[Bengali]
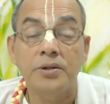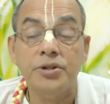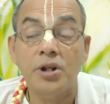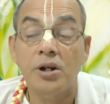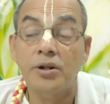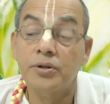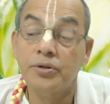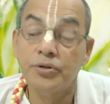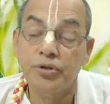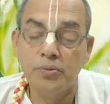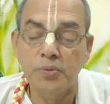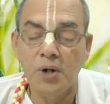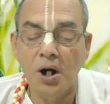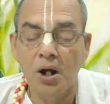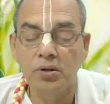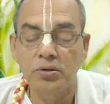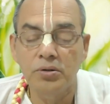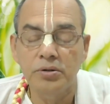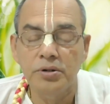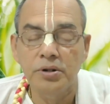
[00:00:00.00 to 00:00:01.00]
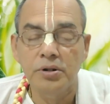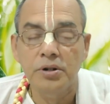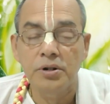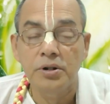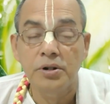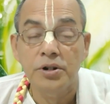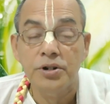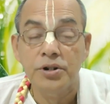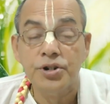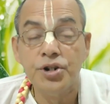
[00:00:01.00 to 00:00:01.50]
ছেলেটা কত ভালো
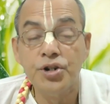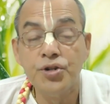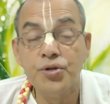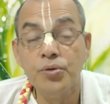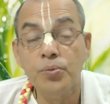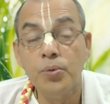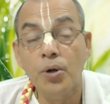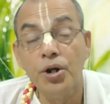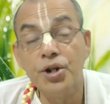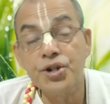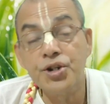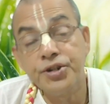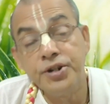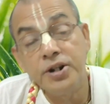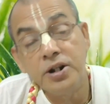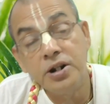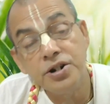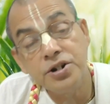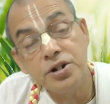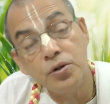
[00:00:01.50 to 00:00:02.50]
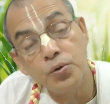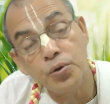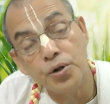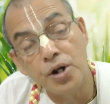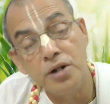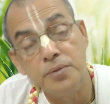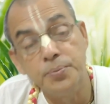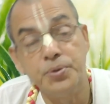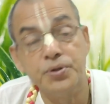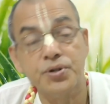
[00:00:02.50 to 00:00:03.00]
শিশু বয়স থেকেই সে
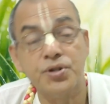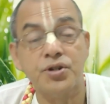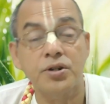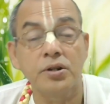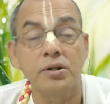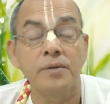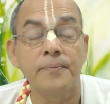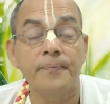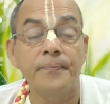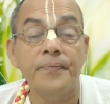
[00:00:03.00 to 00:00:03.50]
কোরআন পড়ছে